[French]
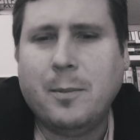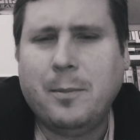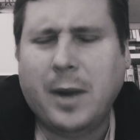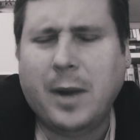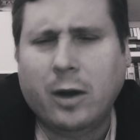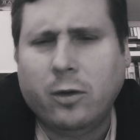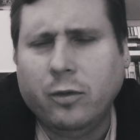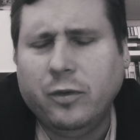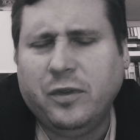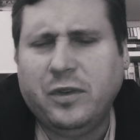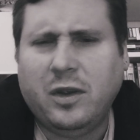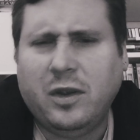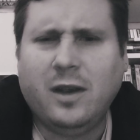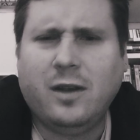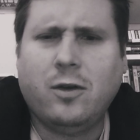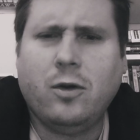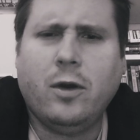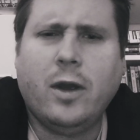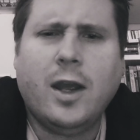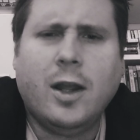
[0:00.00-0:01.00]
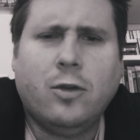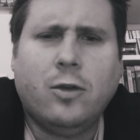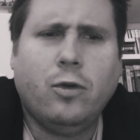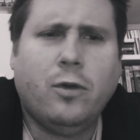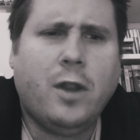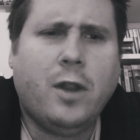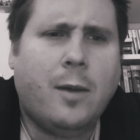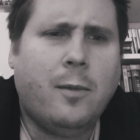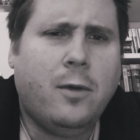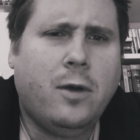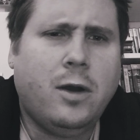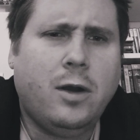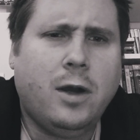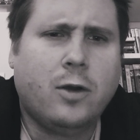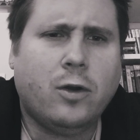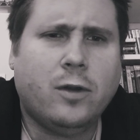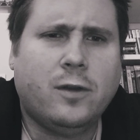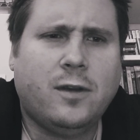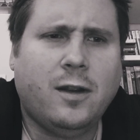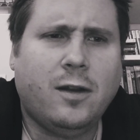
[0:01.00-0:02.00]
Par contre, c'est vrai que étonnamment, à
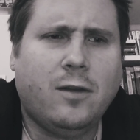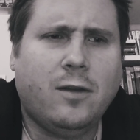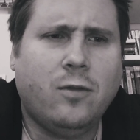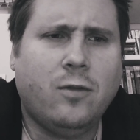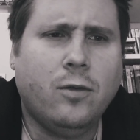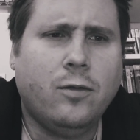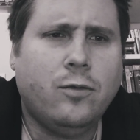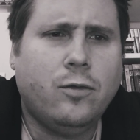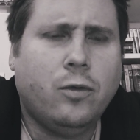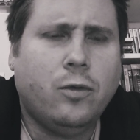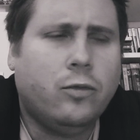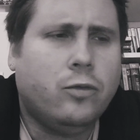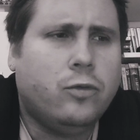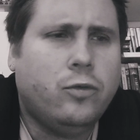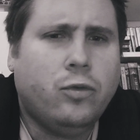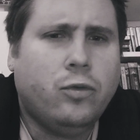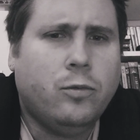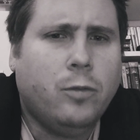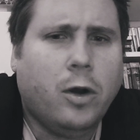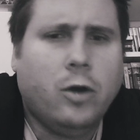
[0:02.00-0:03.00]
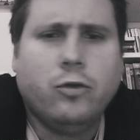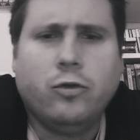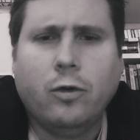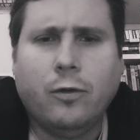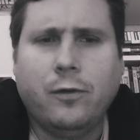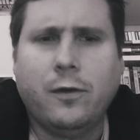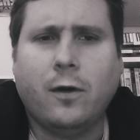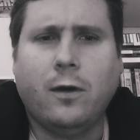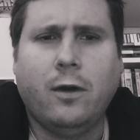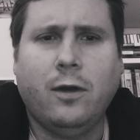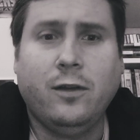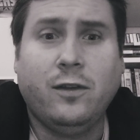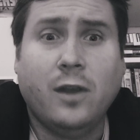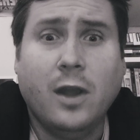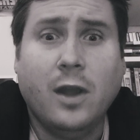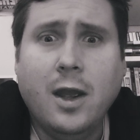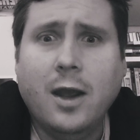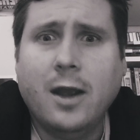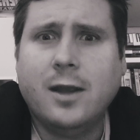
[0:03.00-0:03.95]
côté donc, du manque de violence,